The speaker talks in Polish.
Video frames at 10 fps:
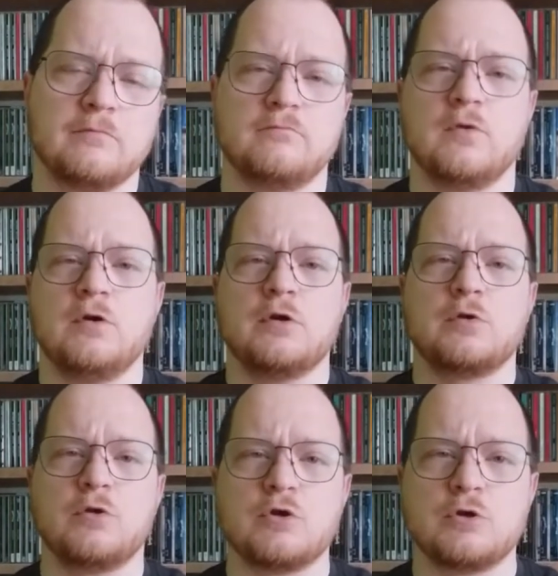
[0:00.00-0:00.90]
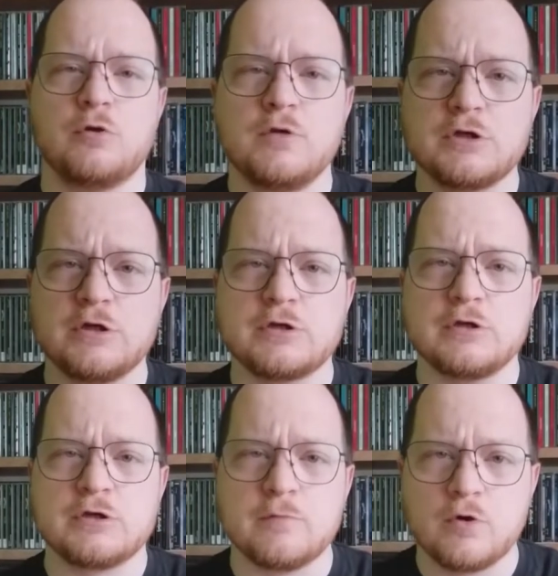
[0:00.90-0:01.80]
No i nie trudno się domyślić,
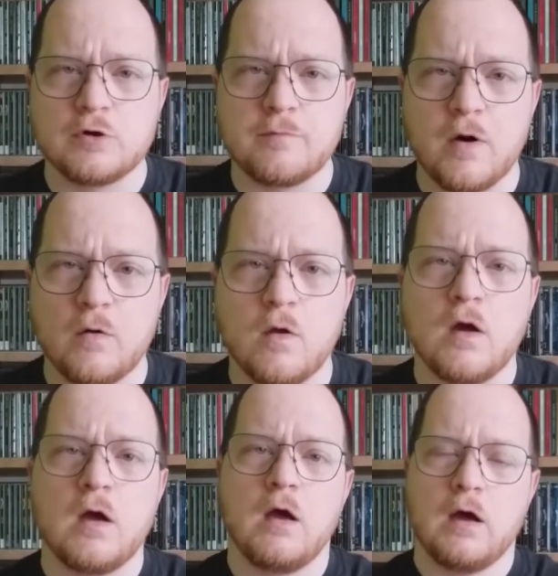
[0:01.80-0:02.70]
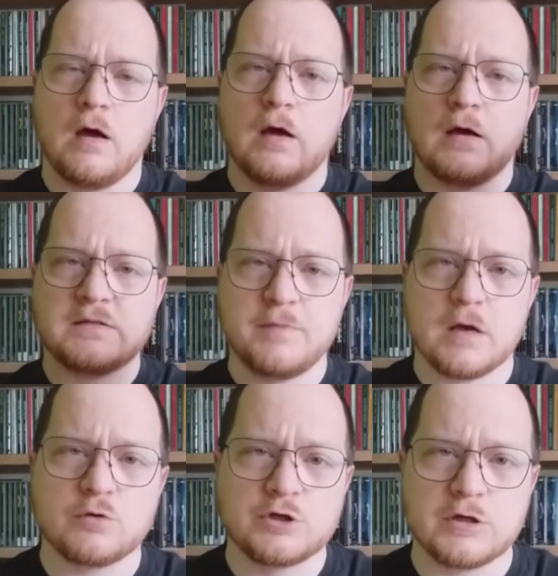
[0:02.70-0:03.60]
że młody Paul
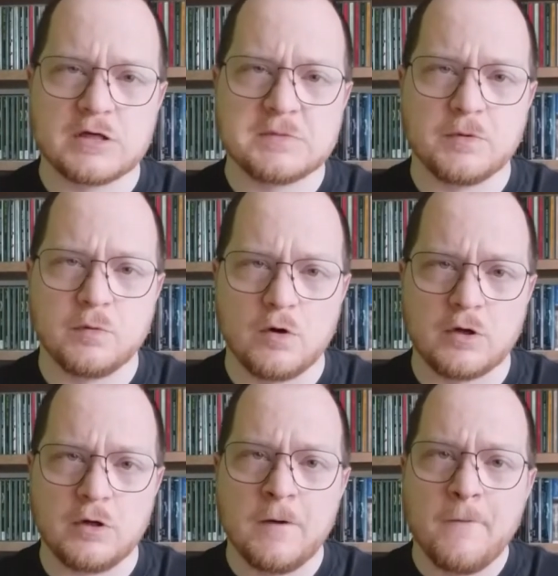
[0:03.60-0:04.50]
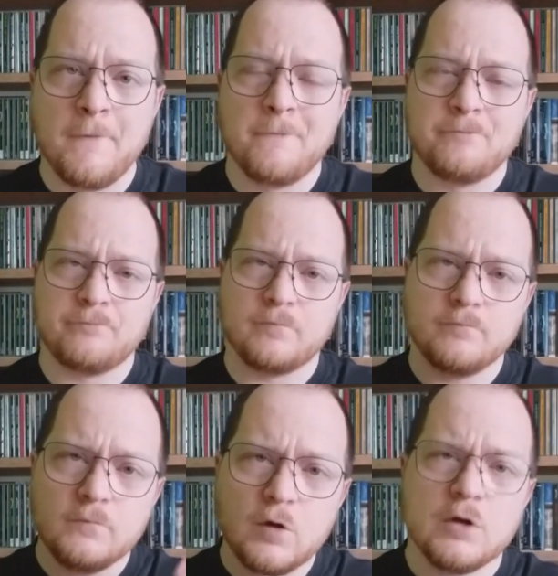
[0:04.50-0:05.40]
zbierał szczękę z podłogi,
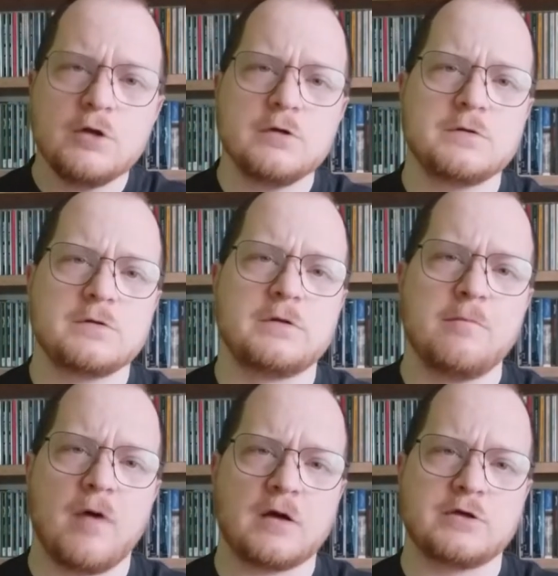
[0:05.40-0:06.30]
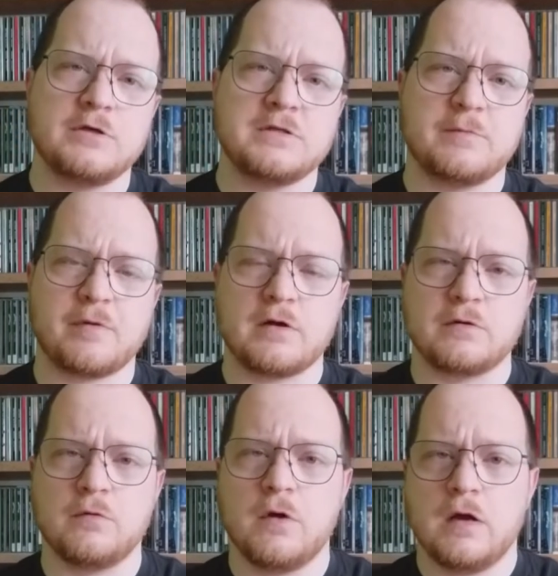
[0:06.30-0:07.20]
no i tym bardziej
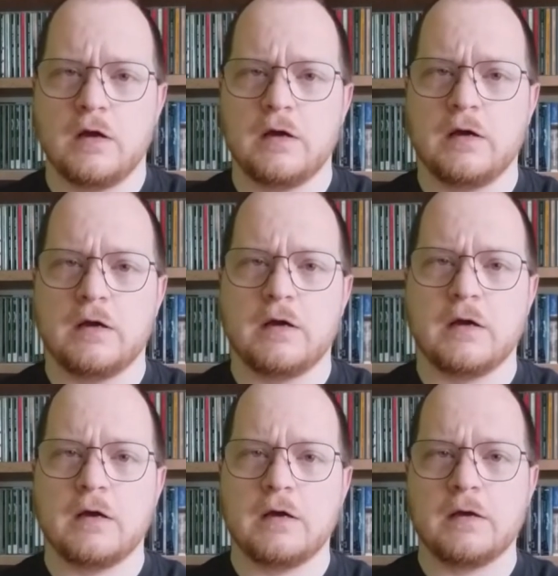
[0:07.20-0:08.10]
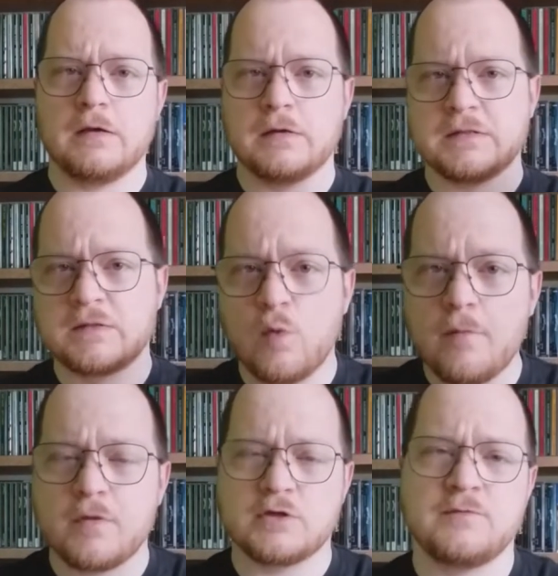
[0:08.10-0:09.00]
zapragnął e,
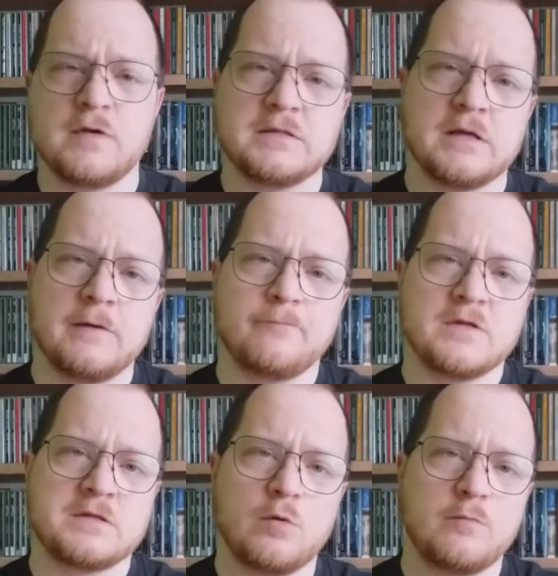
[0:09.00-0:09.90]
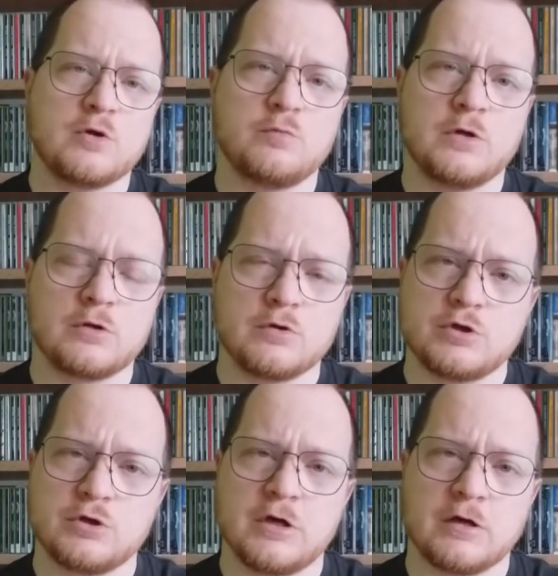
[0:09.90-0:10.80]
zgłębiać wiedzę, zgłębiać
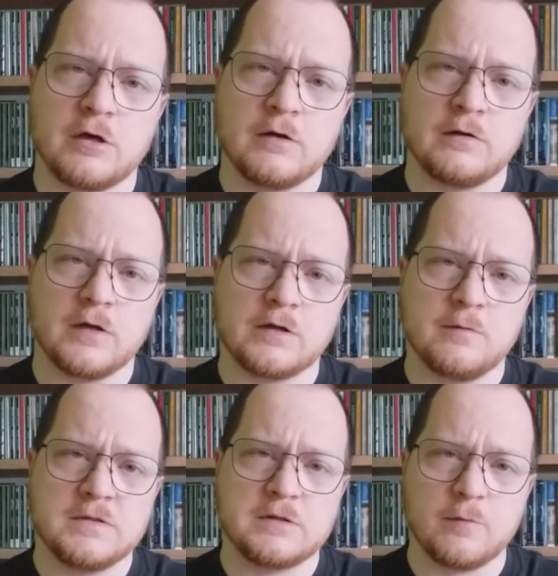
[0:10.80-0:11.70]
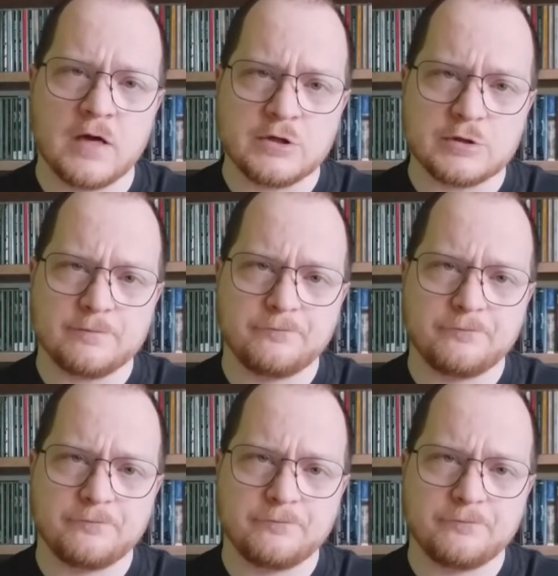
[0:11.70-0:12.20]
umiejętności grania na tym instrumencie.